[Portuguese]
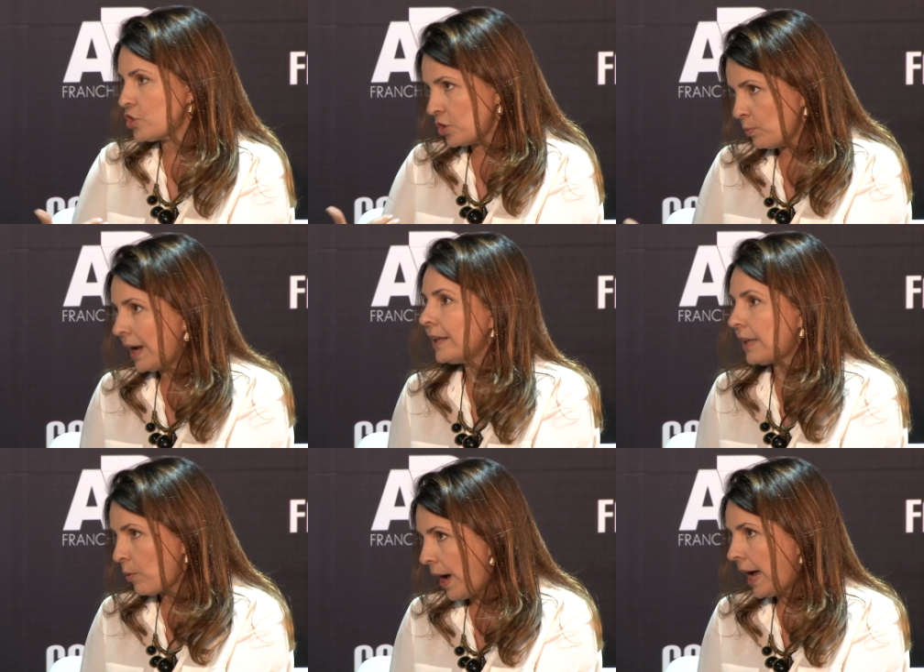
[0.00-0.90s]
de uma
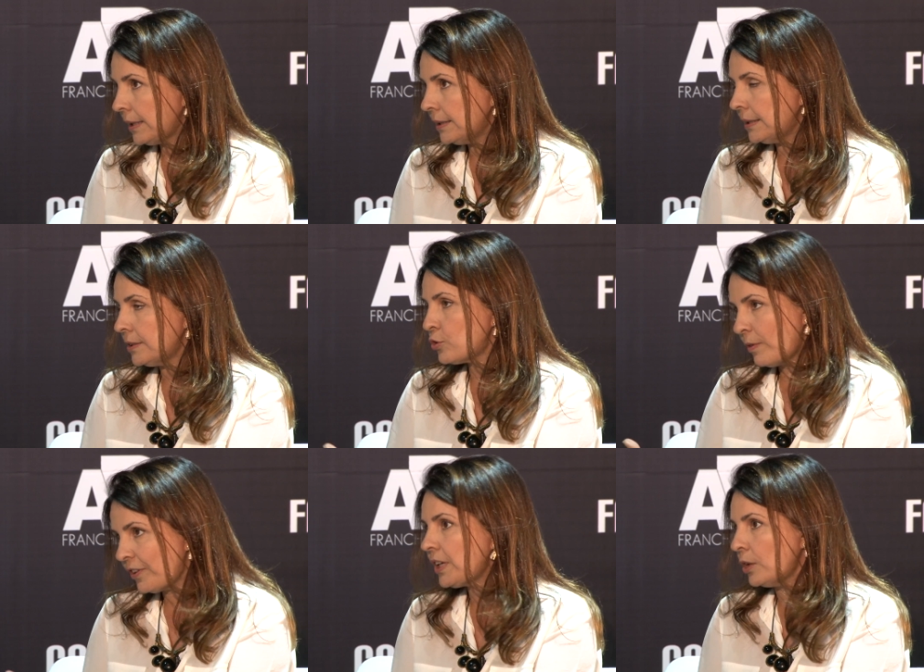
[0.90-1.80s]
retaguarda de
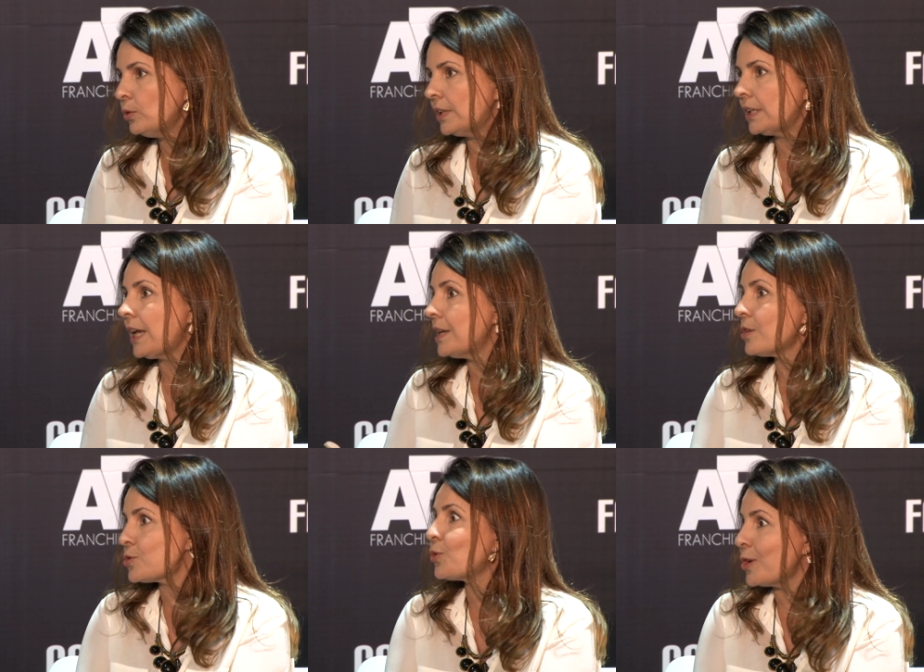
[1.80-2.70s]
uma franqueadora, que é
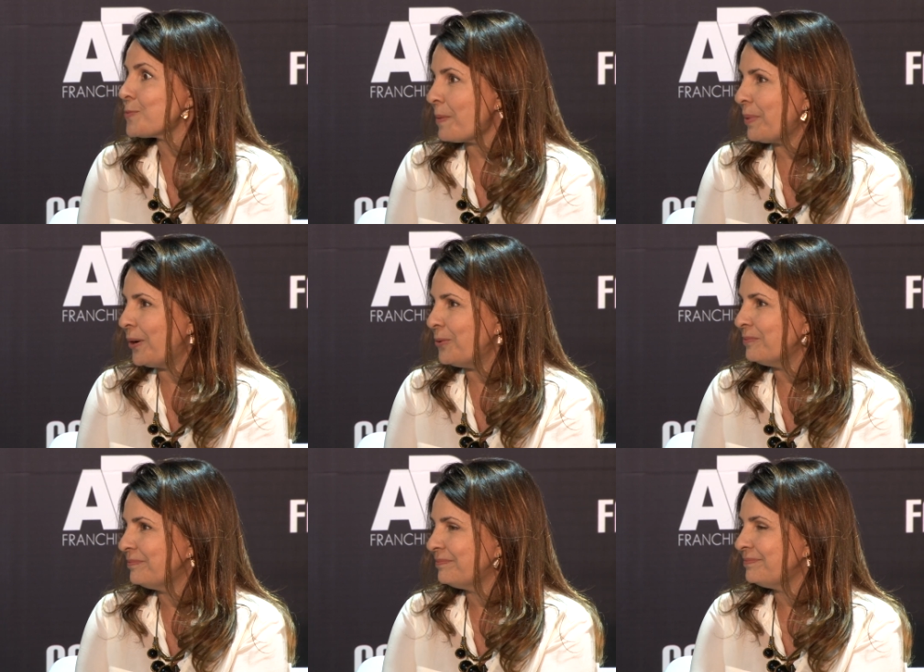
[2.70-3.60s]
esse o nosso papel.
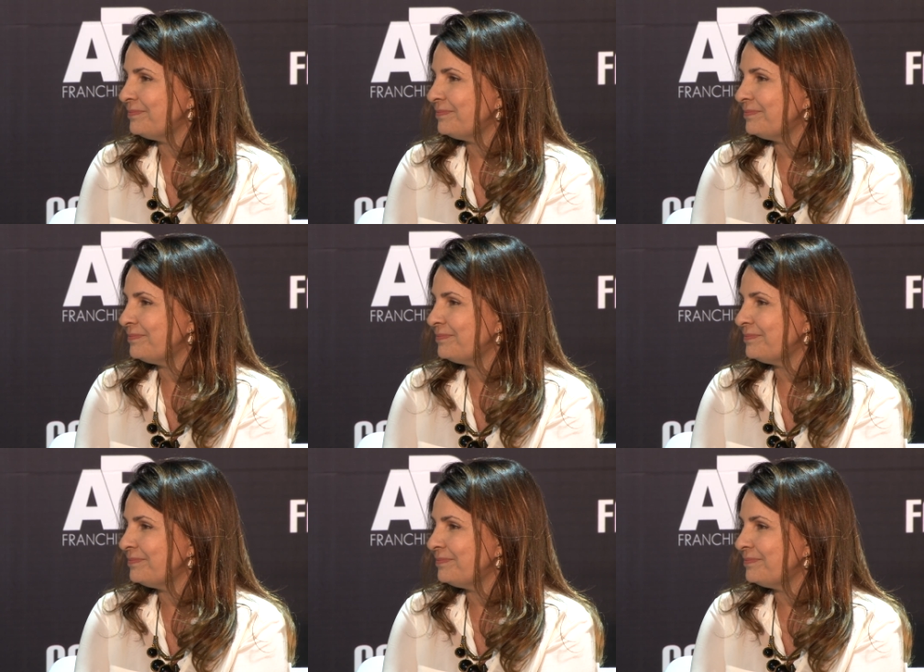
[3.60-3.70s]
Então